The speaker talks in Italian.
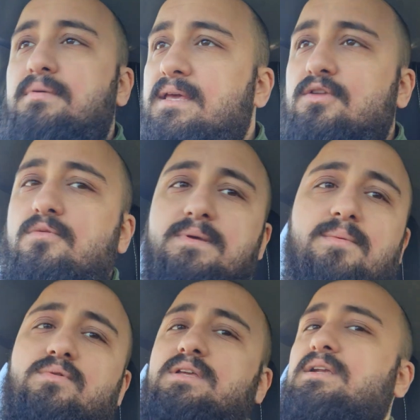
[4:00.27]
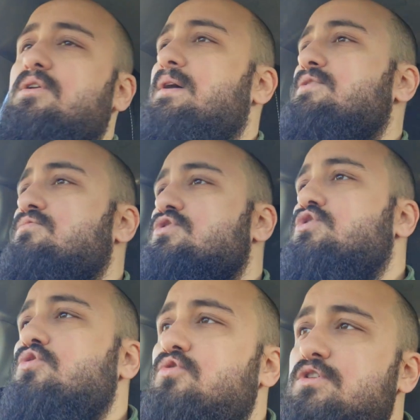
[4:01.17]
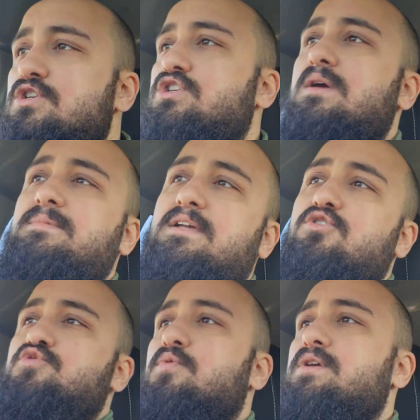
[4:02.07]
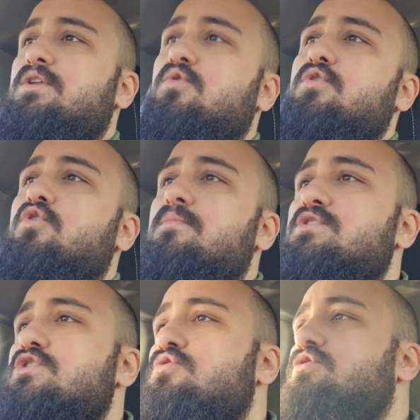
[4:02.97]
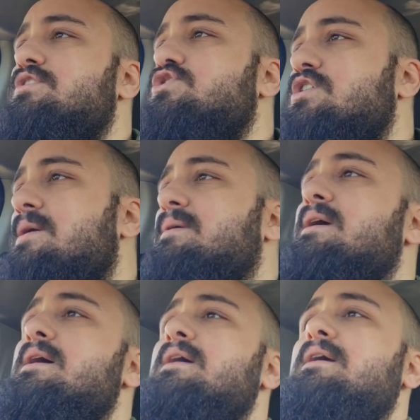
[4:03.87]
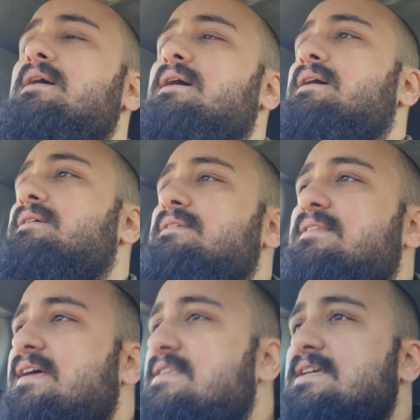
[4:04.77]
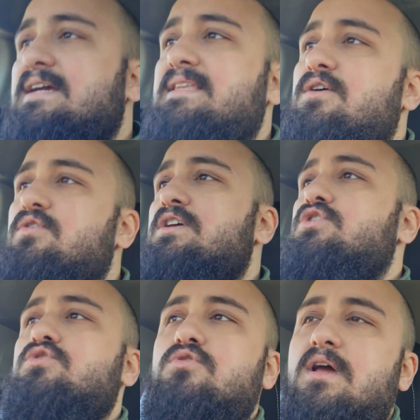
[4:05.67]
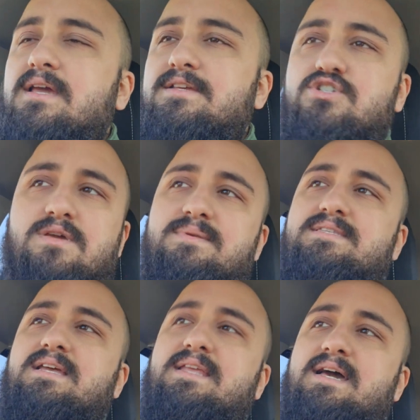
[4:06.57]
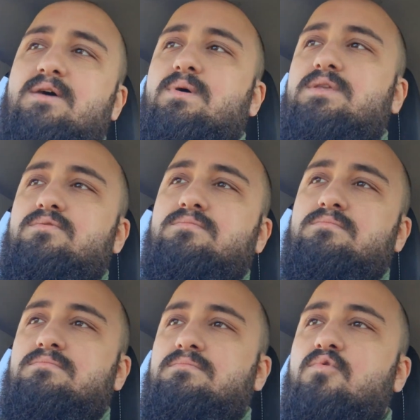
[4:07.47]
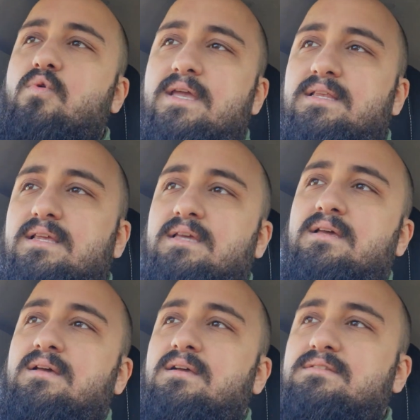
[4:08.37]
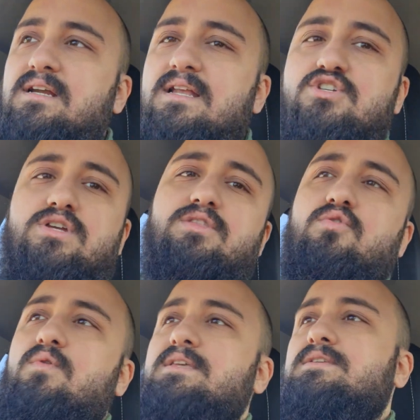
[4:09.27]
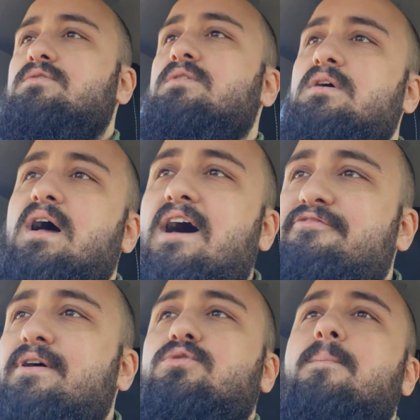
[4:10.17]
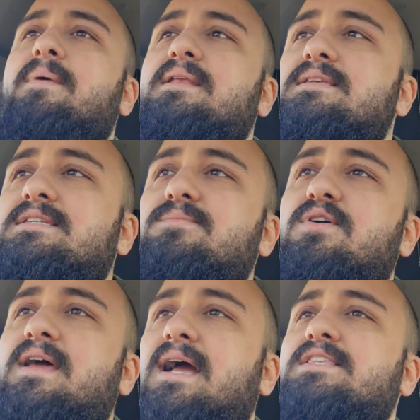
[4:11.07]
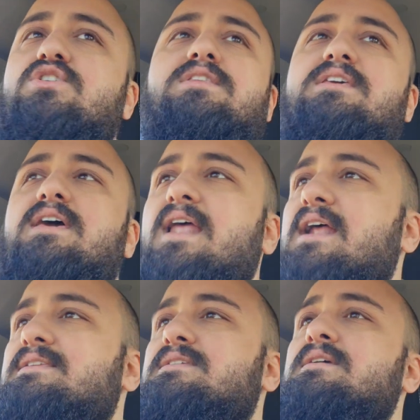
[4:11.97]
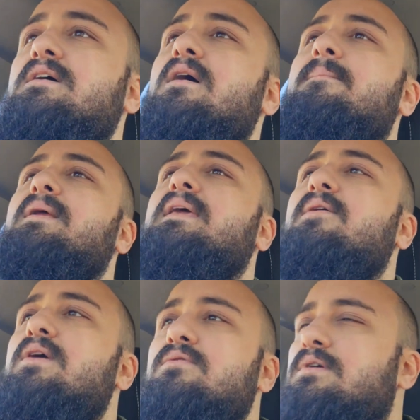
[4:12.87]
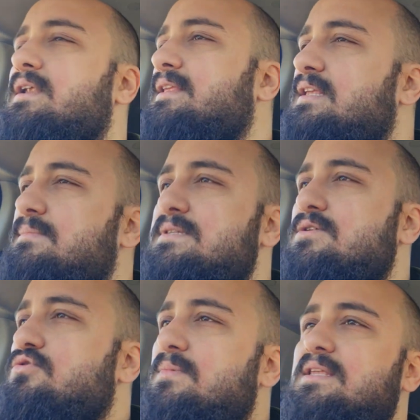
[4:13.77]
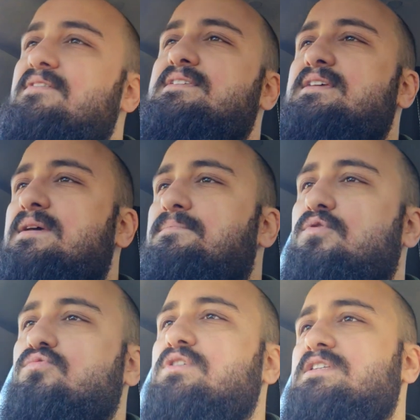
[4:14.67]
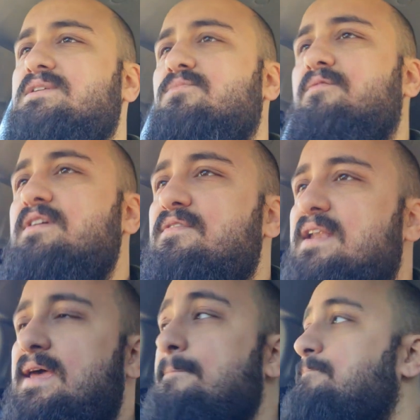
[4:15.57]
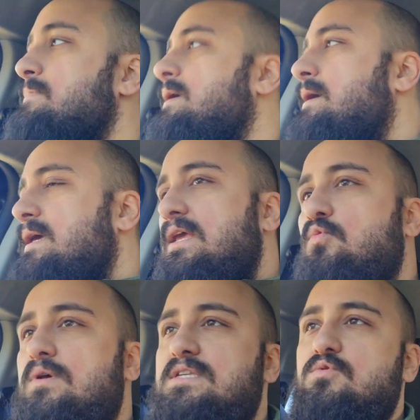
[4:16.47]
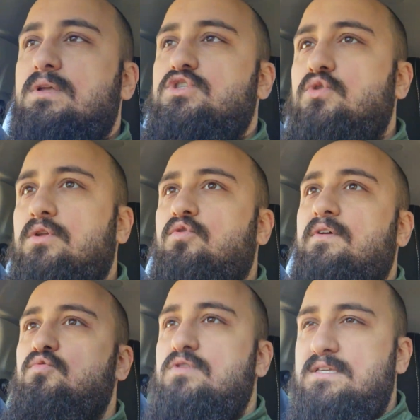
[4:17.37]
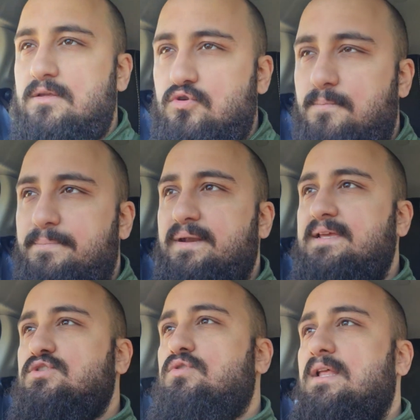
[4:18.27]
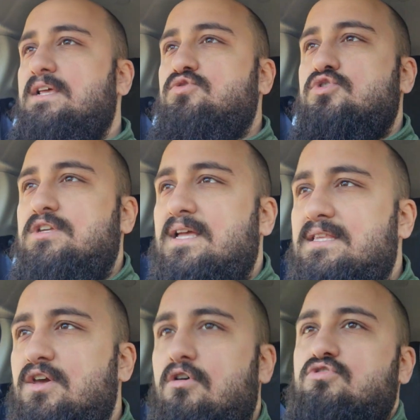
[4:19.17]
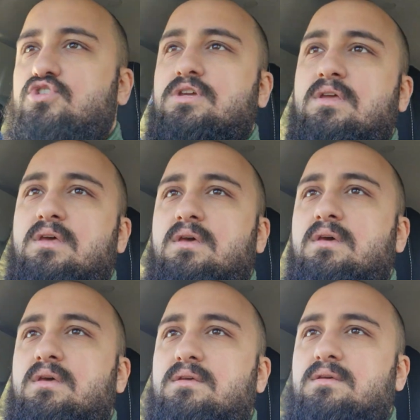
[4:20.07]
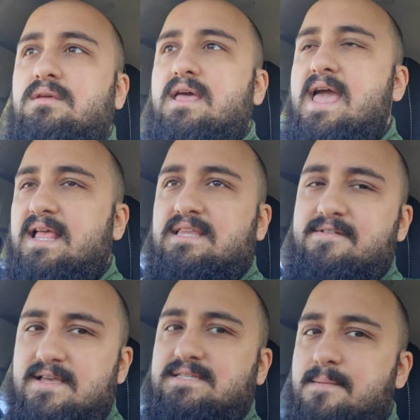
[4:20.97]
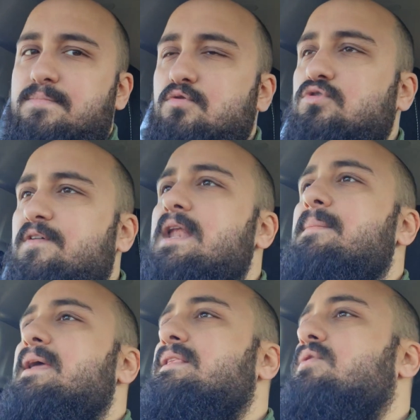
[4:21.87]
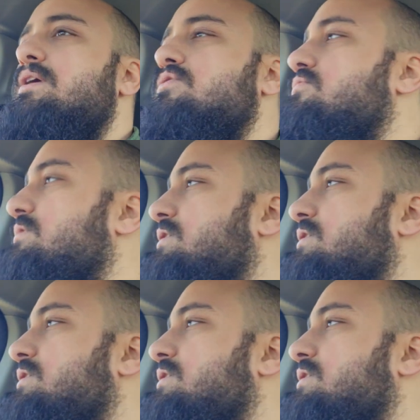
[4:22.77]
perché dobbiamo dirlo, voglio, ci sono gli scemi nello spogliatoio, come ci sono gli scemi eh, in terza categoria, ci sono anche gli scemi in Serie A, voglio. quindi tralasciando questo, ha fatto benissimo il ragazzo a dichiararsi, perché voglio, credetemi, secondo me deve essere bruttissimo vivere in una situazione dove tu ti senti oppresso dalla società di oggi. Eh, deve essere brutto veramente, voglio,